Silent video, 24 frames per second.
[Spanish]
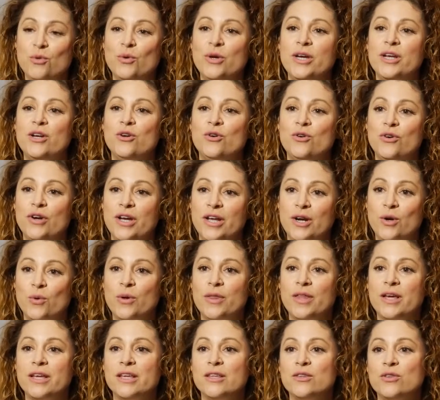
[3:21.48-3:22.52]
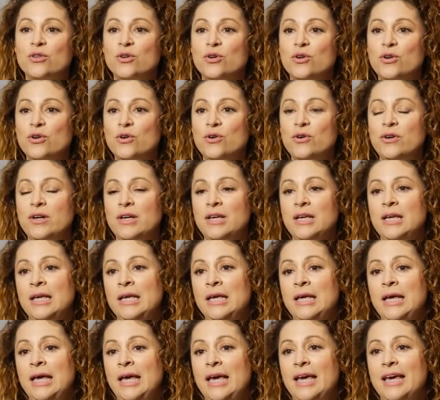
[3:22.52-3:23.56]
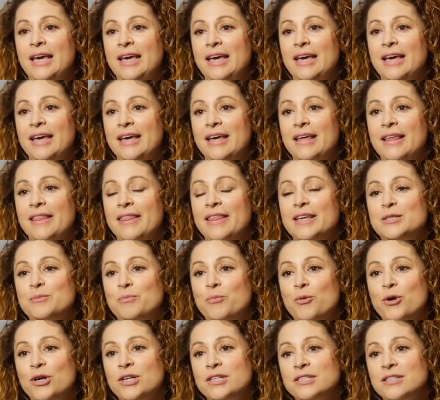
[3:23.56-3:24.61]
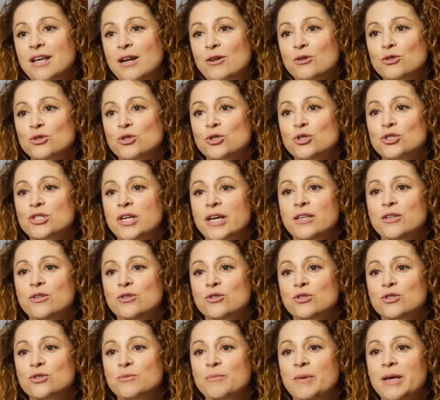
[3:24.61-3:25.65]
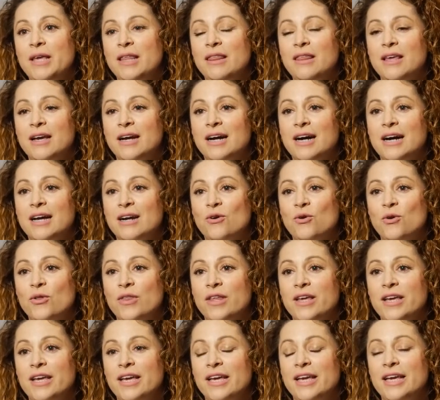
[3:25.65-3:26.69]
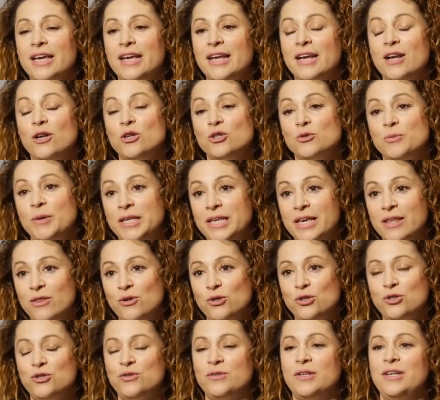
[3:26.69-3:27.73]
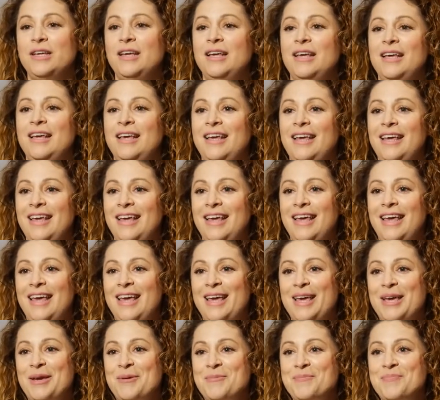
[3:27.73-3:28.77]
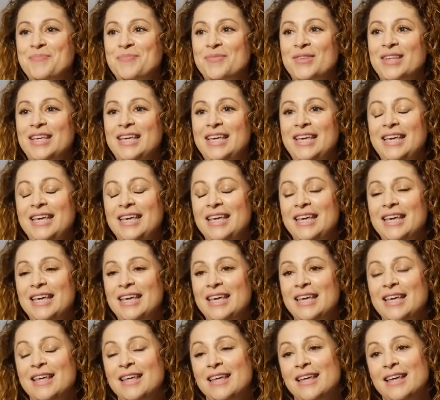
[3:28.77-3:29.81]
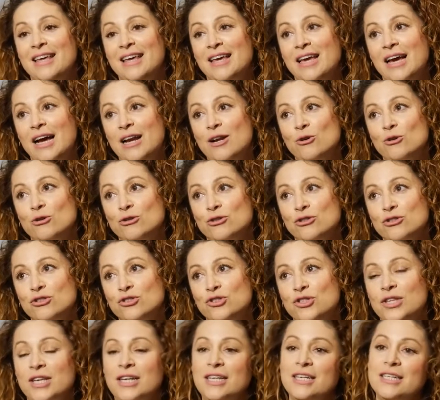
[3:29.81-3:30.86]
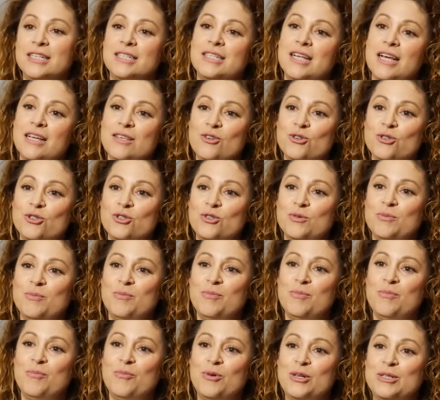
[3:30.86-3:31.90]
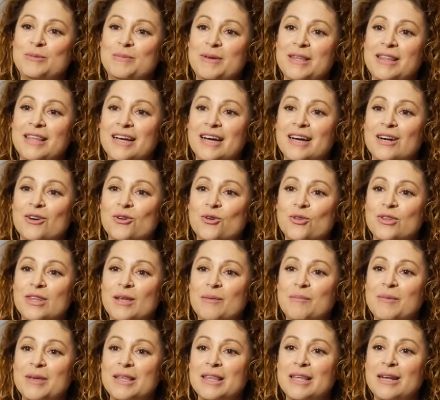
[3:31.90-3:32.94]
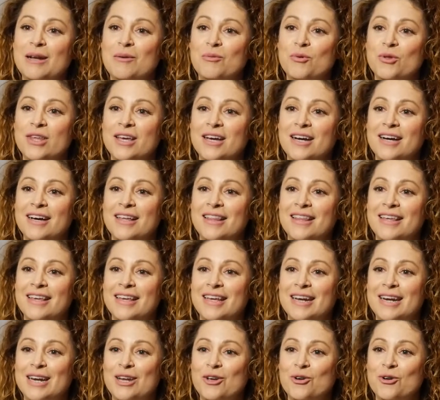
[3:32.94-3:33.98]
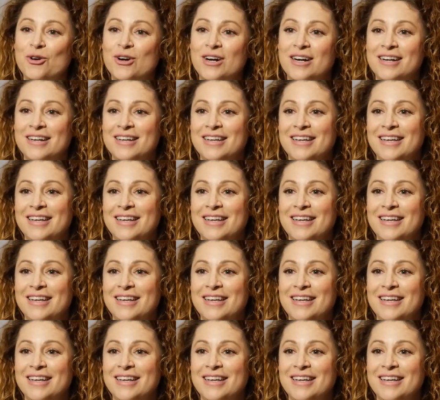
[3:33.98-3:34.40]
Duero, en Rueda y en Toro. Eh, después, a los dos años, me hice cargo de los viñedos em, y a los tres años, pues me hice cargo también de la bodega de Rioja